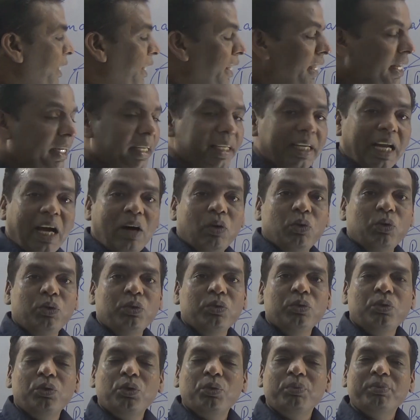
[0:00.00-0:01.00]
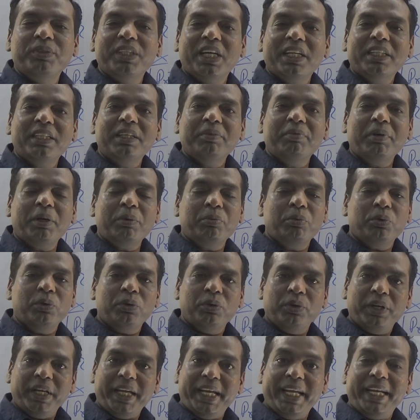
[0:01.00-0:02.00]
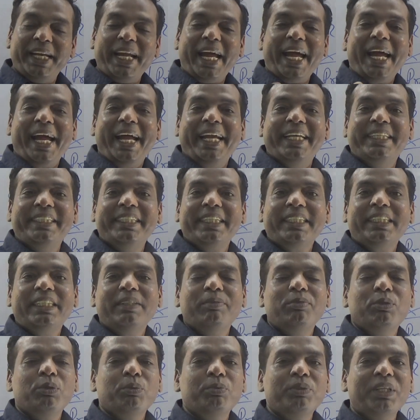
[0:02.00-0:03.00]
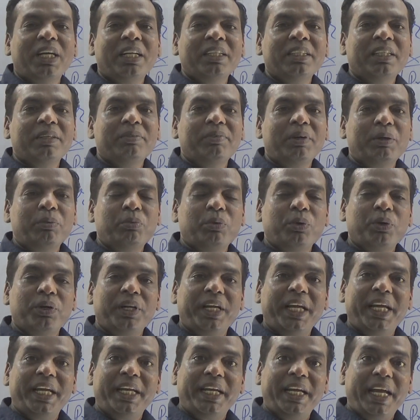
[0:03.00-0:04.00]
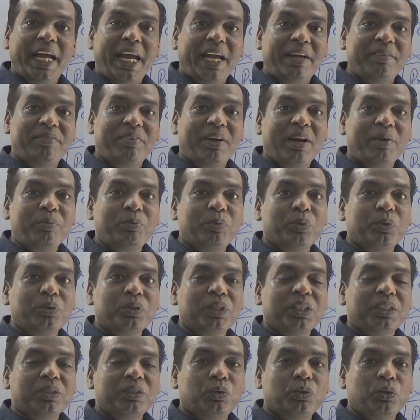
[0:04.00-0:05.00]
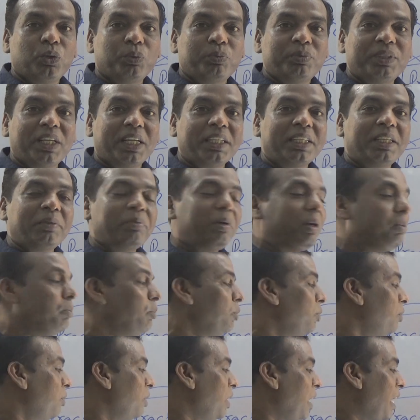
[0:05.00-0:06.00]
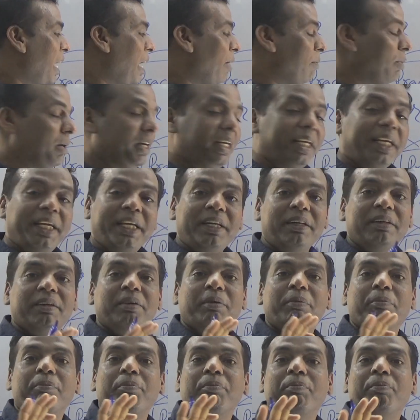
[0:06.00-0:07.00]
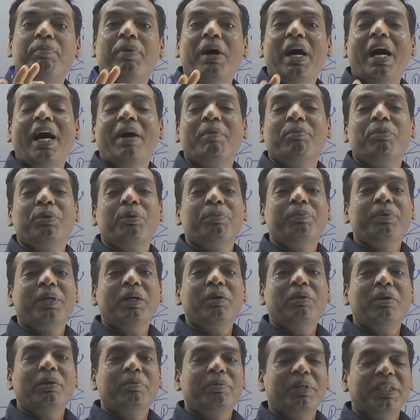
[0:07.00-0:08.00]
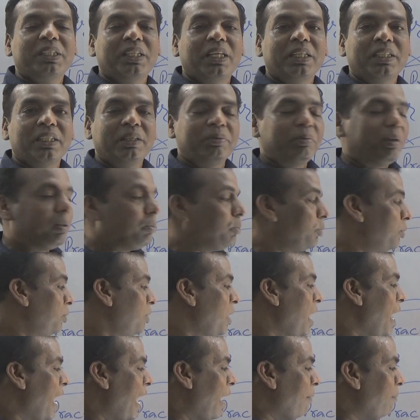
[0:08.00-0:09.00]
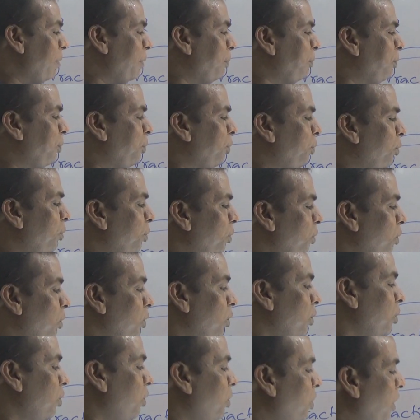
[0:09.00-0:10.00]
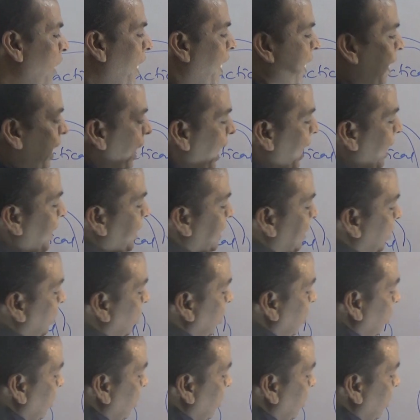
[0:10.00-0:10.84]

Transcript: এর নাউন রূপ জানতে পারবো এর অ্যাডজেক্টিভ রূপ জানতে পারবো এর অ্যাডভার্ব রূপ রূপ জানতে পারবো আবার এর ভার রূপটাও আমরা জানতে পারবো আবার ফুল একটা